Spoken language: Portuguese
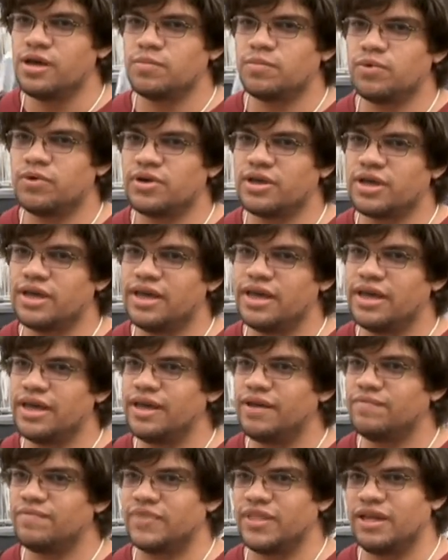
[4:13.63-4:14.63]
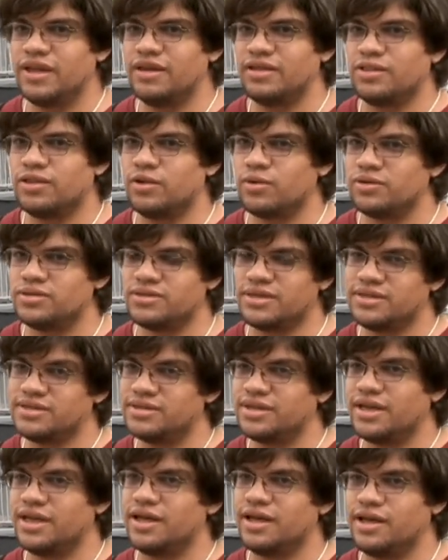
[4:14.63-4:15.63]
porque ele trouxe
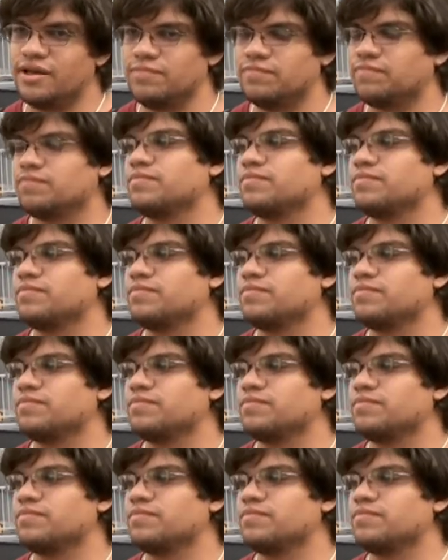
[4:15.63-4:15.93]
essa